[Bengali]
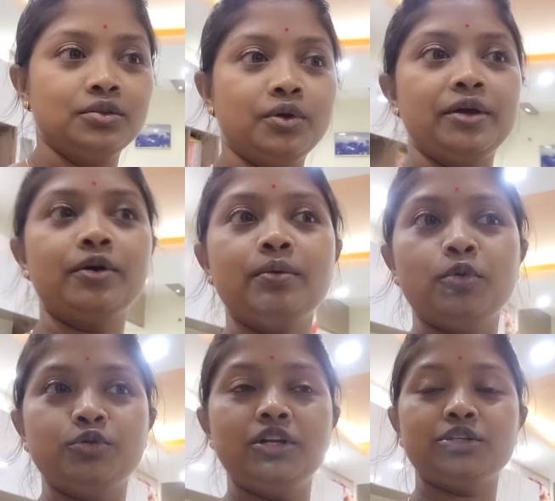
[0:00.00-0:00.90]
তো এই ঘরে
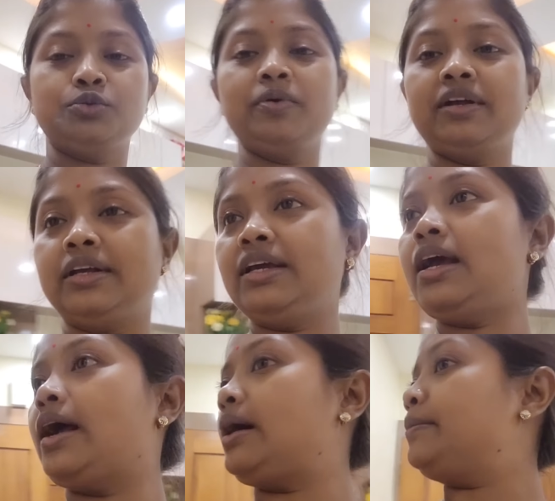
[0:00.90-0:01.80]
বৌদিরা শুভে আর কি
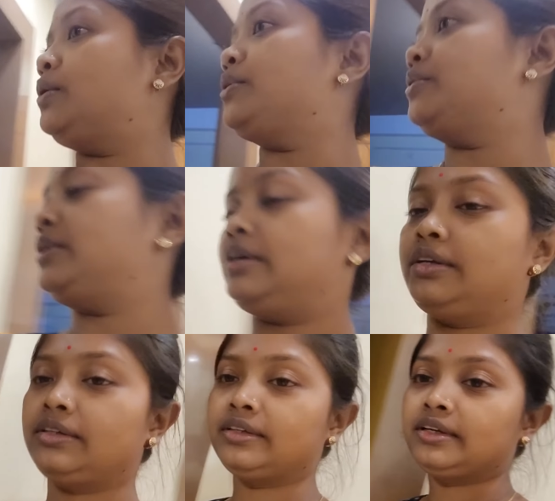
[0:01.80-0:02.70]
আর আচ্ছা। আমরা ওই
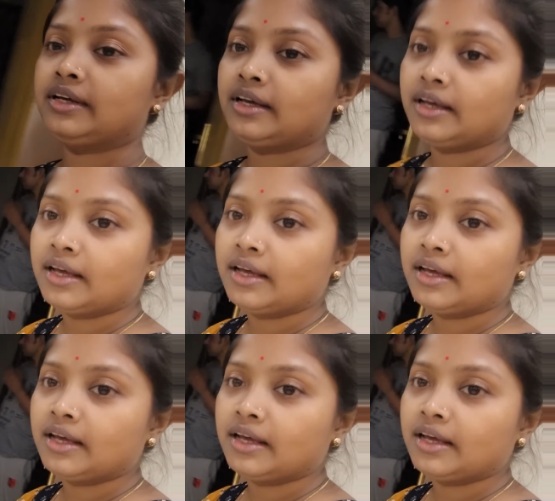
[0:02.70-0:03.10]
ঘরে